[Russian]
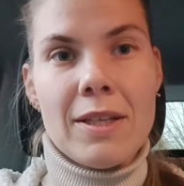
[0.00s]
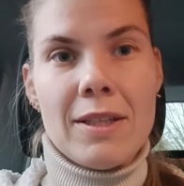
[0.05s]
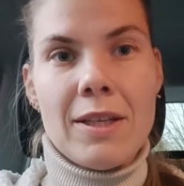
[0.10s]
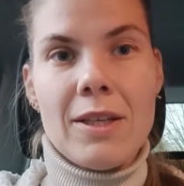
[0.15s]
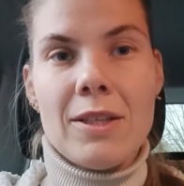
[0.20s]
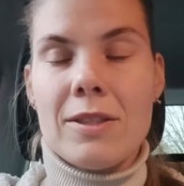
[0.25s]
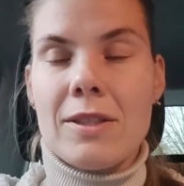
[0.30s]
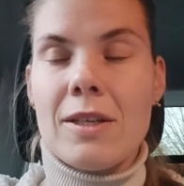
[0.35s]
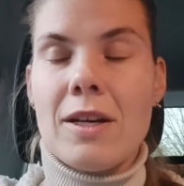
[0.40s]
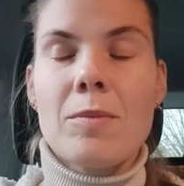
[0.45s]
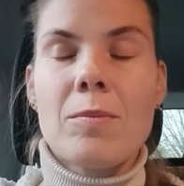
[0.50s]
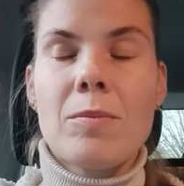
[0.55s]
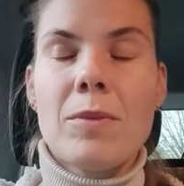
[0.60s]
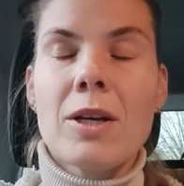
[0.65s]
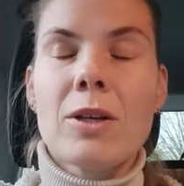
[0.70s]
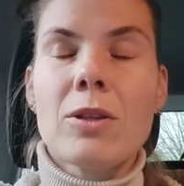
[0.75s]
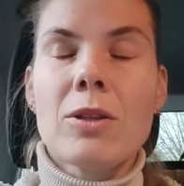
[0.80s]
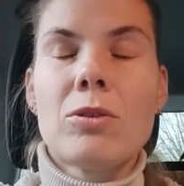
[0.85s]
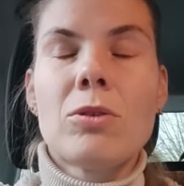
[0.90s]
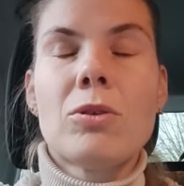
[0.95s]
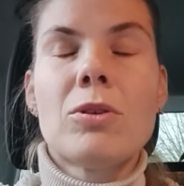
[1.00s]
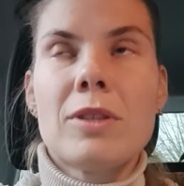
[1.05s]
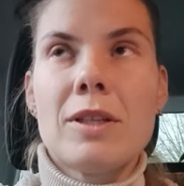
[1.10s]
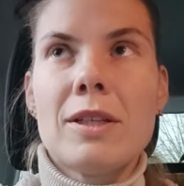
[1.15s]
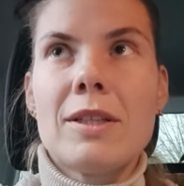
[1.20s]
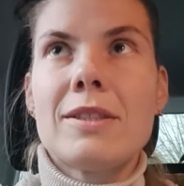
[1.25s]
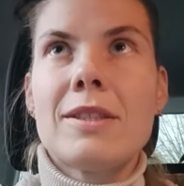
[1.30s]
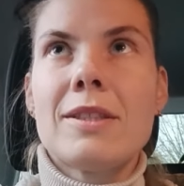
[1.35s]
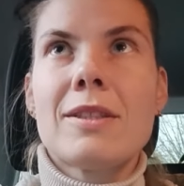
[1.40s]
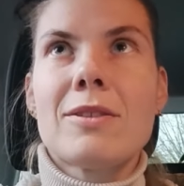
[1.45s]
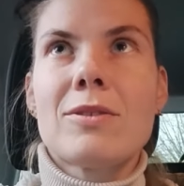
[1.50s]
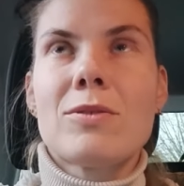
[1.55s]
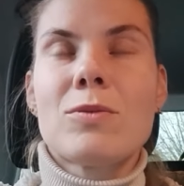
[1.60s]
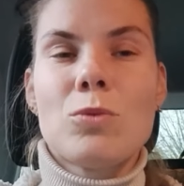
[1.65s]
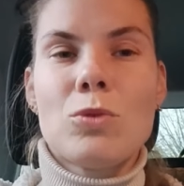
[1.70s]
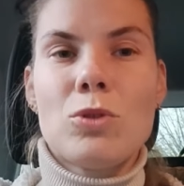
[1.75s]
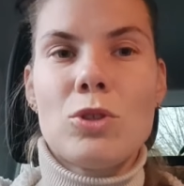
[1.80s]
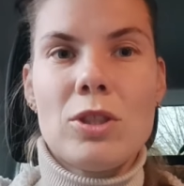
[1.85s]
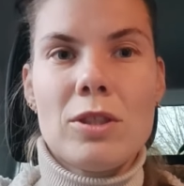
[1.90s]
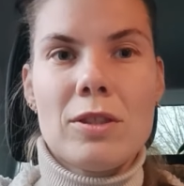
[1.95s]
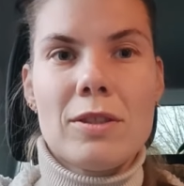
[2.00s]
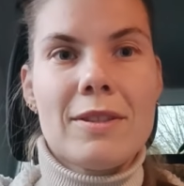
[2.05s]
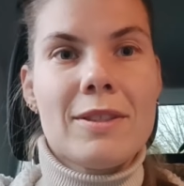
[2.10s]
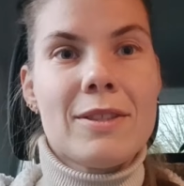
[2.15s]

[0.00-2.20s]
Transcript: Знаете, как Макдональдс это звучит.